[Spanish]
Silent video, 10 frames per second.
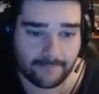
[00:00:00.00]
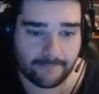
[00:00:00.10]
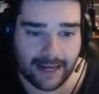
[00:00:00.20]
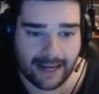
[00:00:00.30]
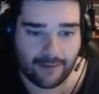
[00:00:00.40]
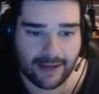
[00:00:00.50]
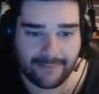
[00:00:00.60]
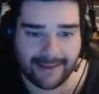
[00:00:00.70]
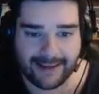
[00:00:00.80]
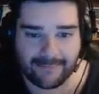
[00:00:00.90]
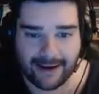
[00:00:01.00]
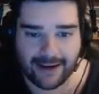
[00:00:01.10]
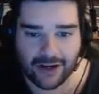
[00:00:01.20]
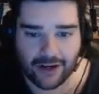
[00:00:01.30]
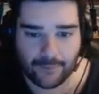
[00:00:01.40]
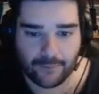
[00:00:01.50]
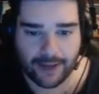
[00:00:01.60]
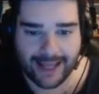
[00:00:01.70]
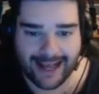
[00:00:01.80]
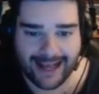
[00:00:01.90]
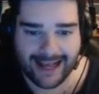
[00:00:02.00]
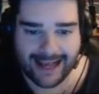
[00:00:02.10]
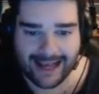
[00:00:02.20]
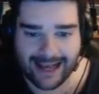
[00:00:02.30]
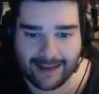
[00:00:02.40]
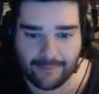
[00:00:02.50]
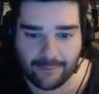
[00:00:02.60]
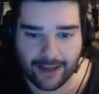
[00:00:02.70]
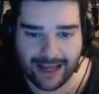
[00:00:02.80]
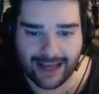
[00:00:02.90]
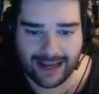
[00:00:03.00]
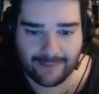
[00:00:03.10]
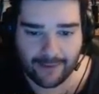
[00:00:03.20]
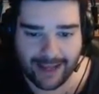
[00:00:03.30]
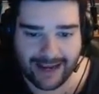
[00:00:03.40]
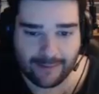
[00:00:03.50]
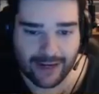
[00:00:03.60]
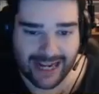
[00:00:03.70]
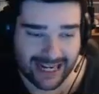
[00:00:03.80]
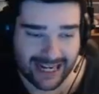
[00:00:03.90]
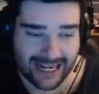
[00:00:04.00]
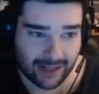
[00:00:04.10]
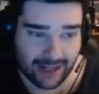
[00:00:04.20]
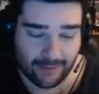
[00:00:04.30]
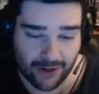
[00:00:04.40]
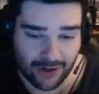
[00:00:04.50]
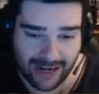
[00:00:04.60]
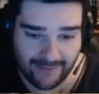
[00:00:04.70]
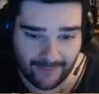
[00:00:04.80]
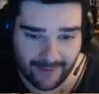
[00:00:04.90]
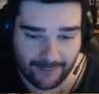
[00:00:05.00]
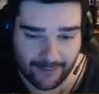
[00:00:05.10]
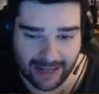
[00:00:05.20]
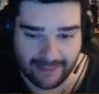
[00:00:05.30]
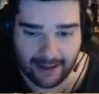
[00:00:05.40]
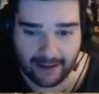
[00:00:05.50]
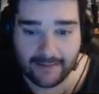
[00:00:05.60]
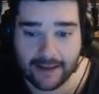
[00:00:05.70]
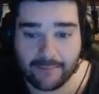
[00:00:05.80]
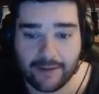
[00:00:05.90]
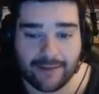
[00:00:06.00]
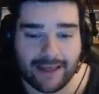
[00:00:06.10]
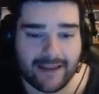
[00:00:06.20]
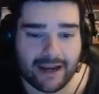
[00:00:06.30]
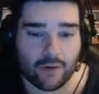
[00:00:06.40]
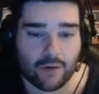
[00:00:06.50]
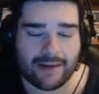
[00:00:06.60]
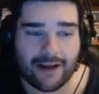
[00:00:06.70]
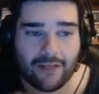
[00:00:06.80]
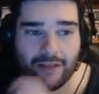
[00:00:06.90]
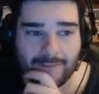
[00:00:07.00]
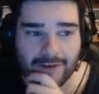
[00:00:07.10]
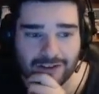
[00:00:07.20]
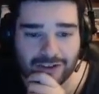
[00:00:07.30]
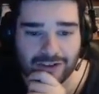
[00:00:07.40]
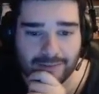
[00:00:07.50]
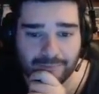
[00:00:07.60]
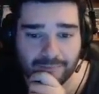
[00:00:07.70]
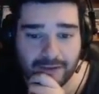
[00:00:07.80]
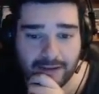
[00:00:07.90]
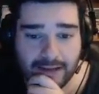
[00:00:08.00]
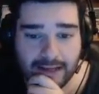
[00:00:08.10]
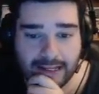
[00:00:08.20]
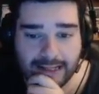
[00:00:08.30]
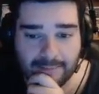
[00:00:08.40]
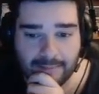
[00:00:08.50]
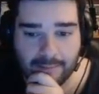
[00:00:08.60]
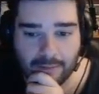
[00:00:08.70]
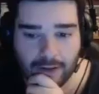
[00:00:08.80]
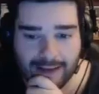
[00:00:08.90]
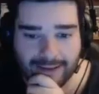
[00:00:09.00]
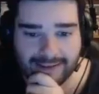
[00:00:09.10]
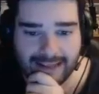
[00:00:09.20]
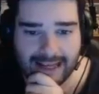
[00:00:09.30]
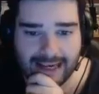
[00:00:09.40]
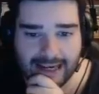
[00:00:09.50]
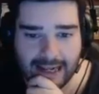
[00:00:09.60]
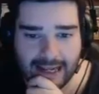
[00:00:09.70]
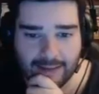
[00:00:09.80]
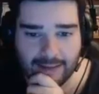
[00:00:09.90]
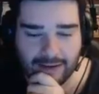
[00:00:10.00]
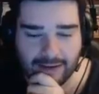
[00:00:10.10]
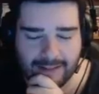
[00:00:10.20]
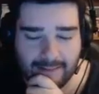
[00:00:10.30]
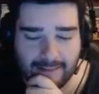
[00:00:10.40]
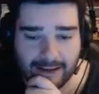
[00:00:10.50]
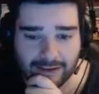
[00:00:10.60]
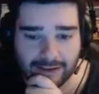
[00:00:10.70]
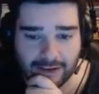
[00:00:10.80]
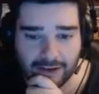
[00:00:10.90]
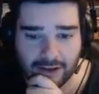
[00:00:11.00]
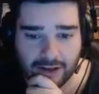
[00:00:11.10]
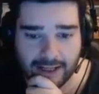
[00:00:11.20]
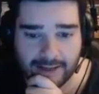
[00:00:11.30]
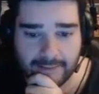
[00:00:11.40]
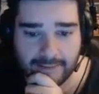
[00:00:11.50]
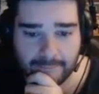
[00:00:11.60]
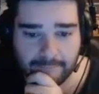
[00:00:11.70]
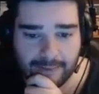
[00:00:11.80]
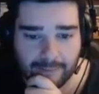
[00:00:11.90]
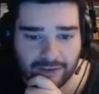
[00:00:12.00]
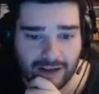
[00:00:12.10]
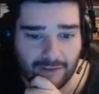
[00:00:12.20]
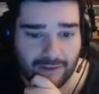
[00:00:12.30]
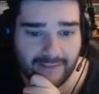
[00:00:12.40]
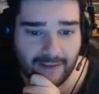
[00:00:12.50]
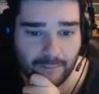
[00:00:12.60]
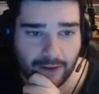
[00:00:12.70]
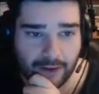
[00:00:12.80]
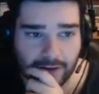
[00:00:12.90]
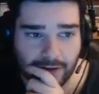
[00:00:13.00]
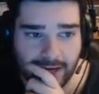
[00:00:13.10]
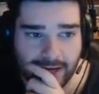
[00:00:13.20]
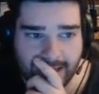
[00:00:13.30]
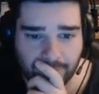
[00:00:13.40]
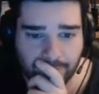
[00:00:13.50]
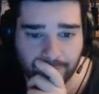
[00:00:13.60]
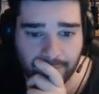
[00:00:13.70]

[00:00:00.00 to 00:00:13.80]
Vale, voy a pedir para... No, voy a... Voy a... Voy a enamorarla, porque bueno, ya la tengo enamorada. Pero voy a darle un abrazo amoroso. Y también voy a besar. Y bueno, yo también que estoy... Vamos a coquetear un poquito con ella.